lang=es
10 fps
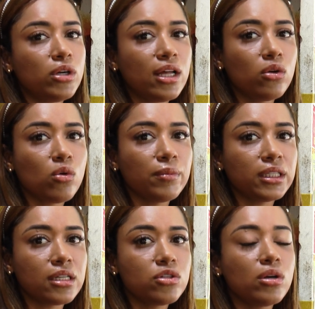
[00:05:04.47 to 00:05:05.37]
la
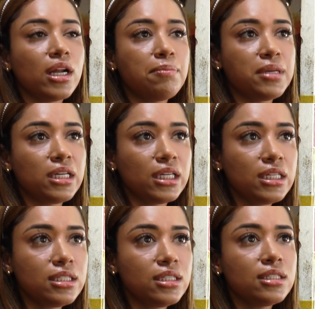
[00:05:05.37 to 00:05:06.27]
documentación, la
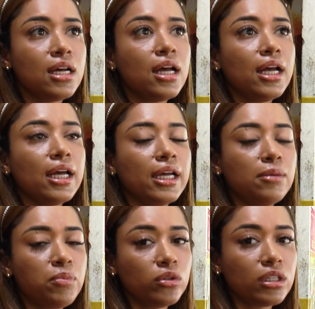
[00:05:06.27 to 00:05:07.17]
epicrisis,
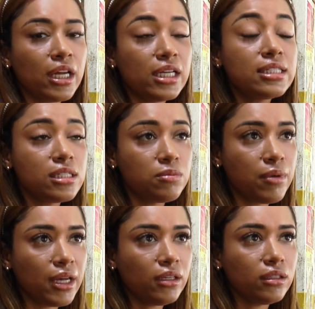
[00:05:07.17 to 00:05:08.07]
el, el
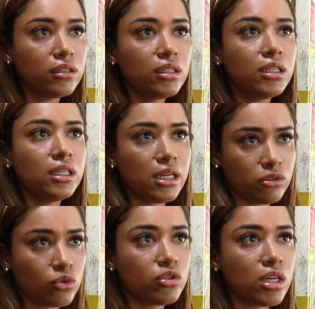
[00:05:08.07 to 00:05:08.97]
CISBEN y
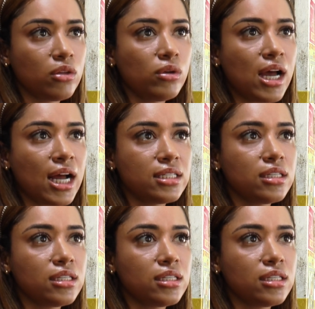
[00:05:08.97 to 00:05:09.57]
su cédula al